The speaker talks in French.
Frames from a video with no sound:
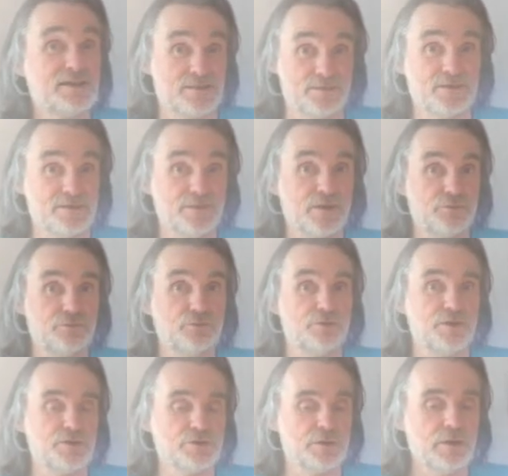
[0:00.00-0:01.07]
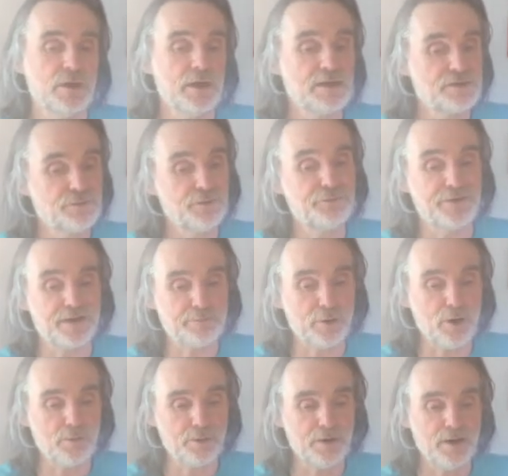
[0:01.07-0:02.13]
ça veut dire que vous tuez des gens. Si vous le faites
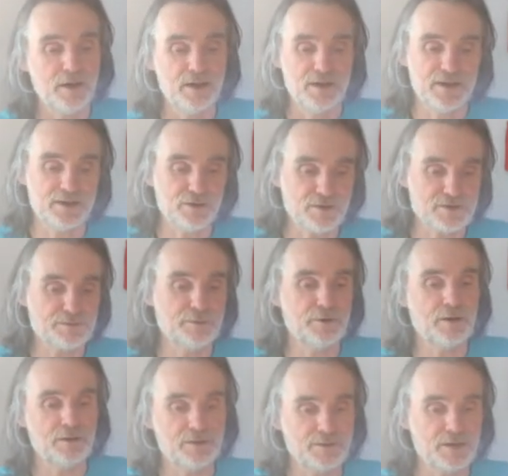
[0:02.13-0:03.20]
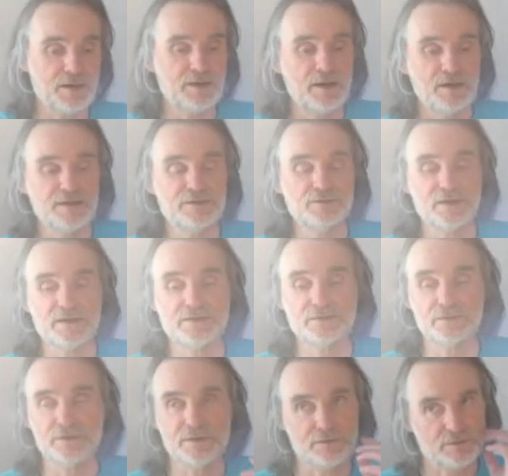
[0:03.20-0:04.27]
propre, les transports,
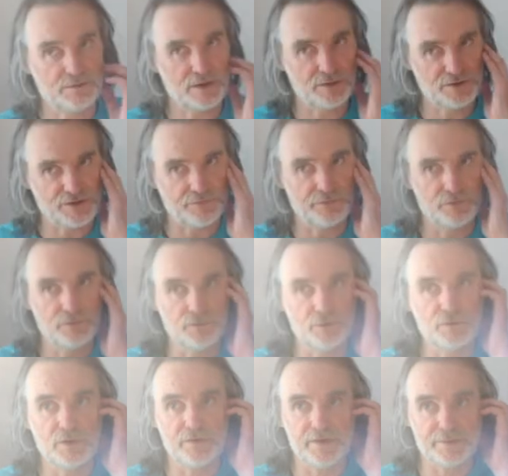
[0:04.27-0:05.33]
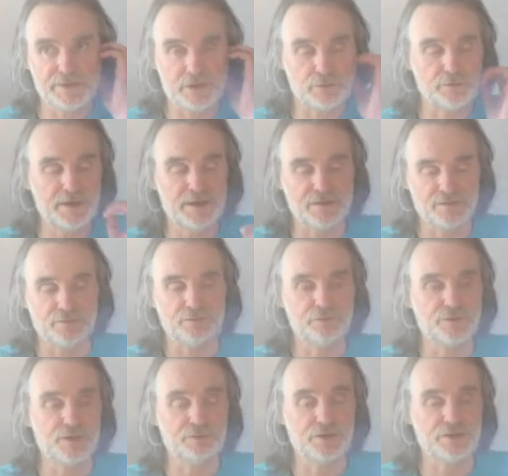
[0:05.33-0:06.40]
l'isolation, on a déjà vu le coup avec Tchernobyl, quand ils ont voulu
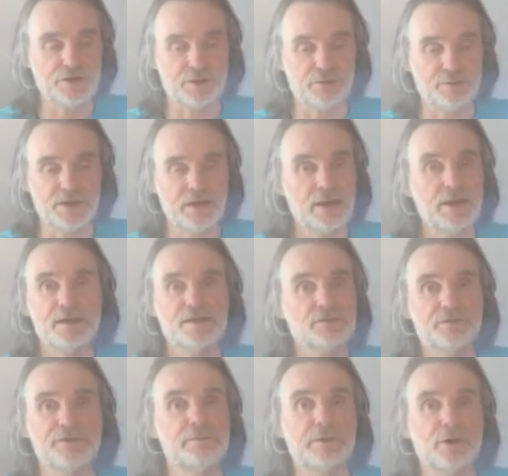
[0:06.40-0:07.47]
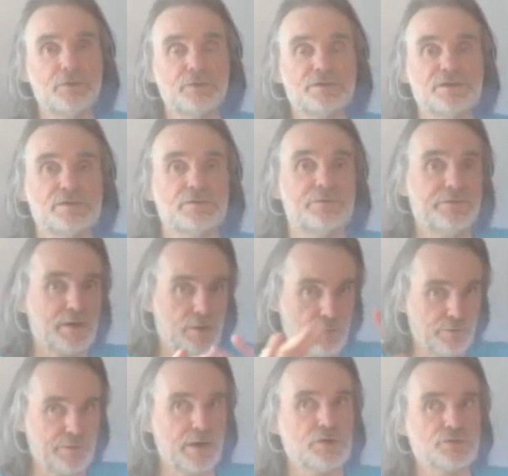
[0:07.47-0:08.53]
nettoyer Tchernobyl, ils ont fini par renoncer, ils ont fait un
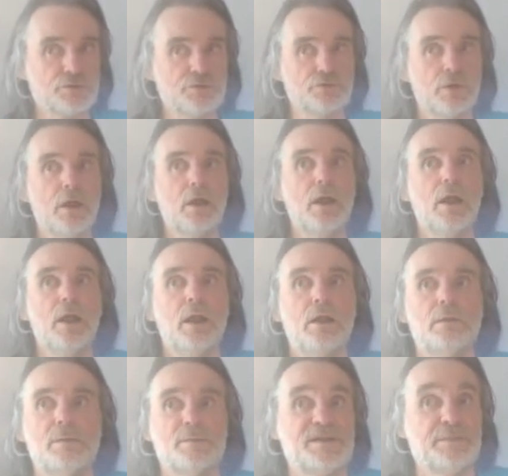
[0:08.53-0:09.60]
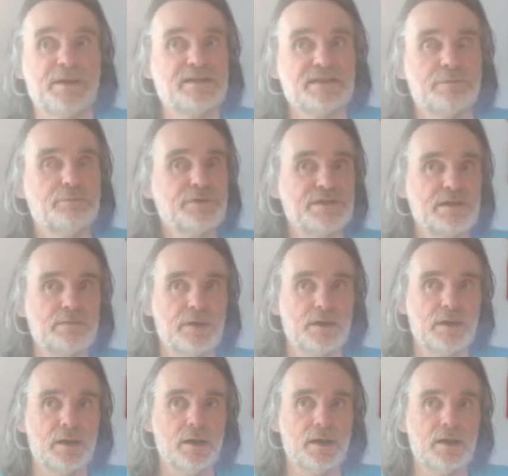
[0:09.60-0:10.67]
coffrage autour. Euh, c'est presque impossible.
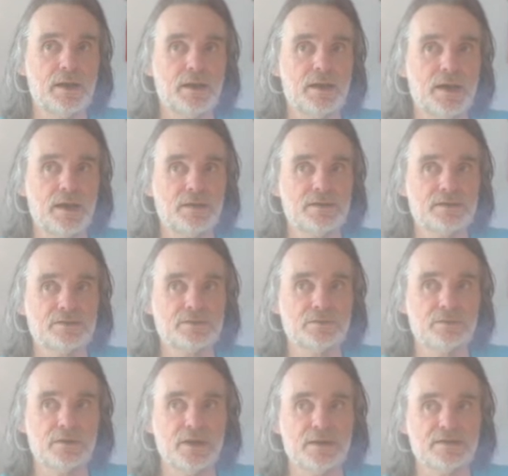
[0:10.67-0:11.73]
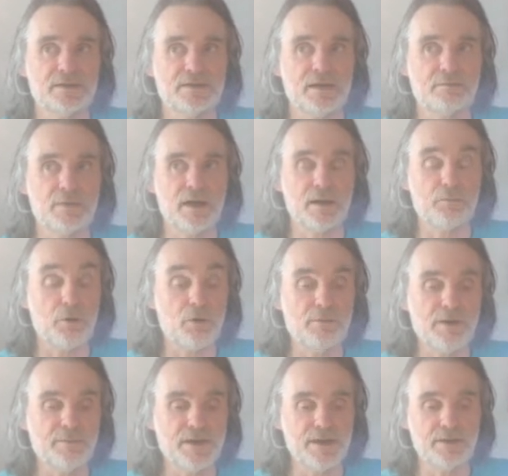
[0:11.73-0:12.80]
La, radiation nucléaire, c'est tellement un
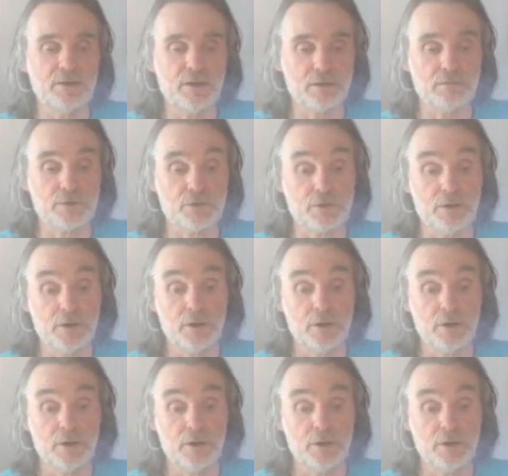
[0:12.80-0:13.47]
problème énorme que,